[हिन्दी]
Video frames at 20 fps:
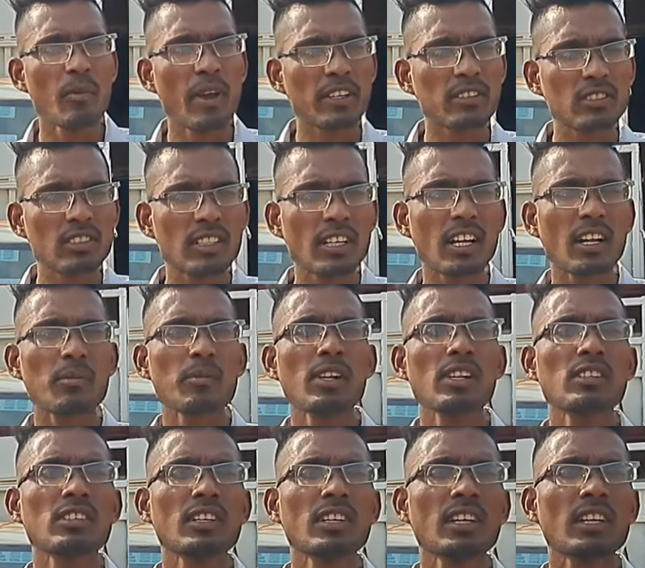मैक्सी ट्रक
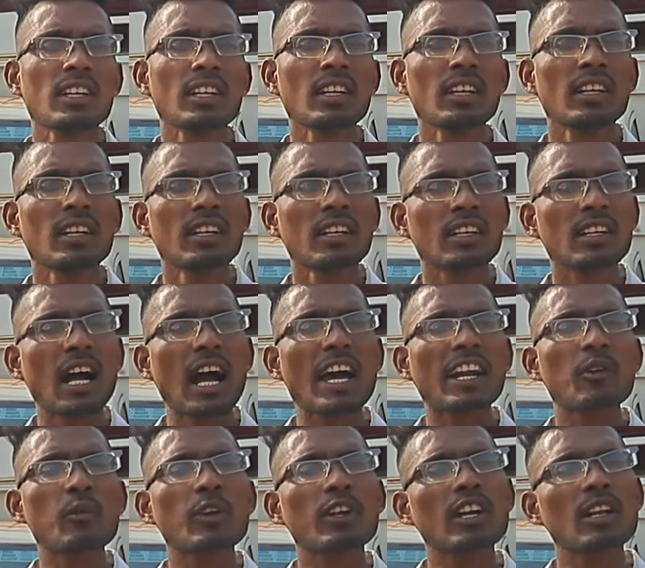मिल जी
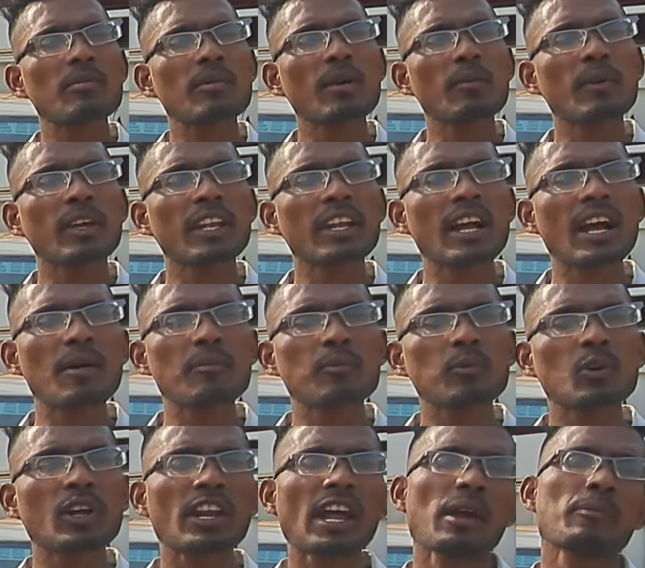कार व्हीकल में मेरे यहाँ
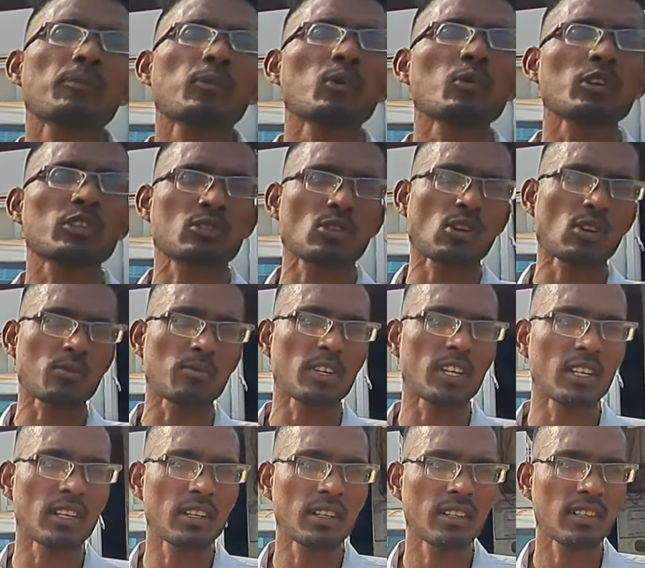पूरा रायपुर भी स्टॉक
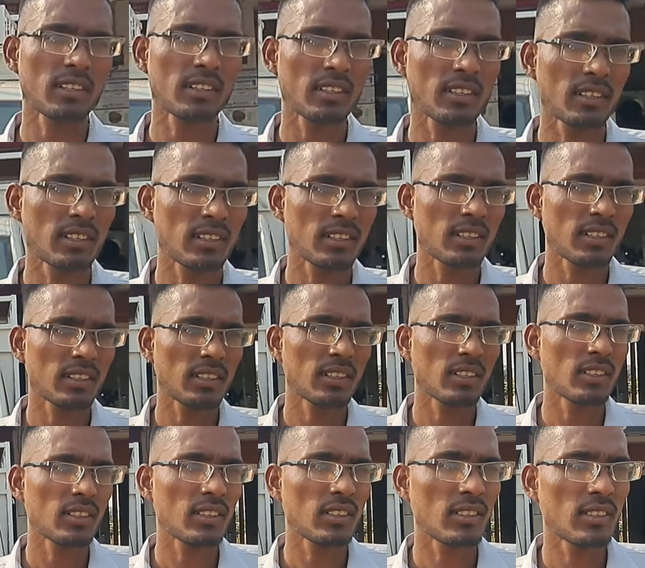में है कार्स
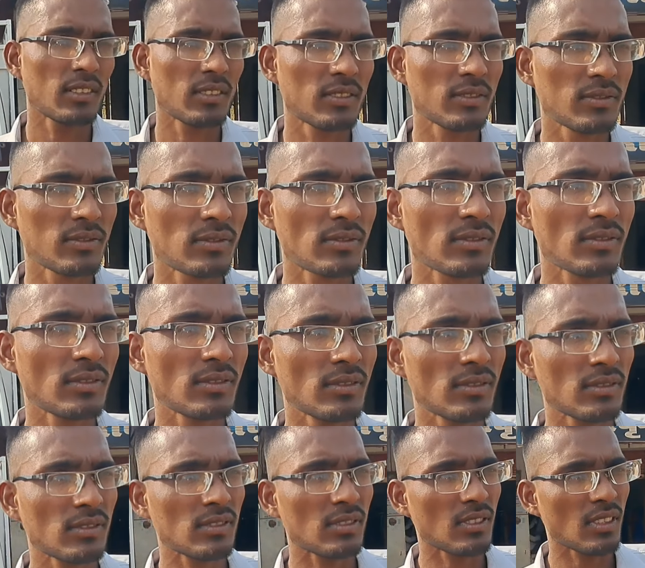वगैरह भाई आप मन ला
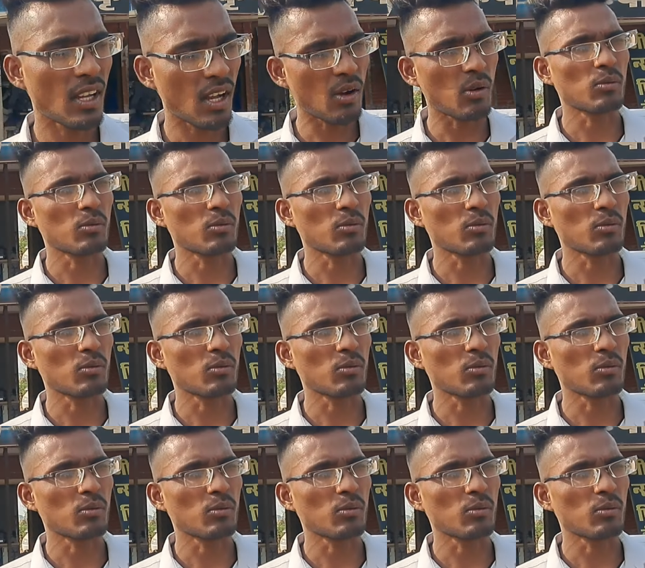चाहिए